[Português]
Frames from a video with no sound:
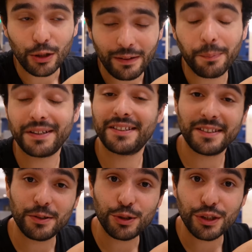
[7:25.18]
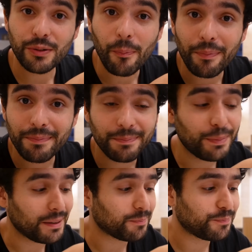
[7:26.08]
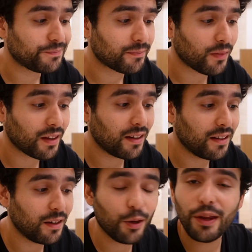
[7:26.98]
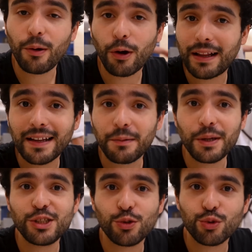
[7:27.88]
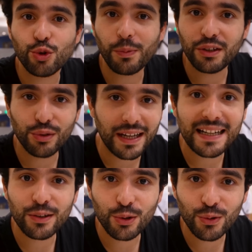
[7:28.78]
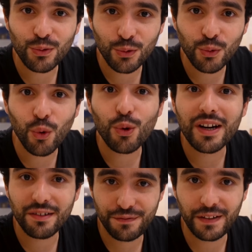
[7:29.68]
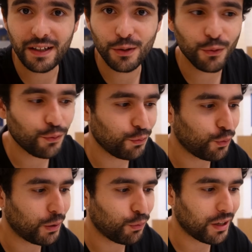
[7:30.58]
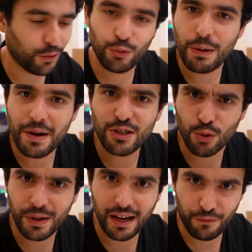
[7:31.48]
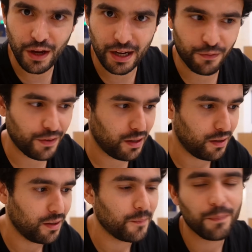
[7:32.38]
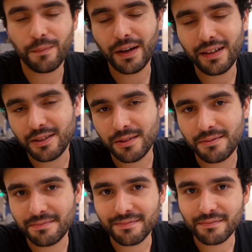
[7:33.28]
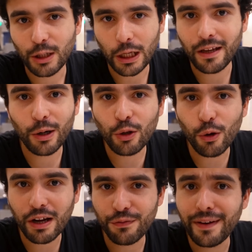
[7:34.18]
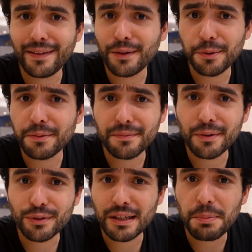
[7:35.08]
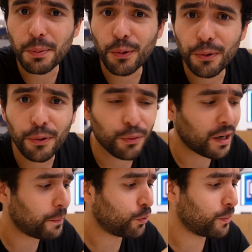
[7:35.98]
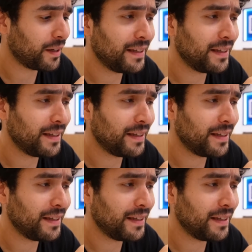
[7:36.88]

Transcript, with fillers: Tava precisando disso. Bem, eu claramente não sou mais o cara do café. Não, o canal não é mais sobre café, café, mas eu adoro café, então eu, eu sempre procuro algum lugar para tomar.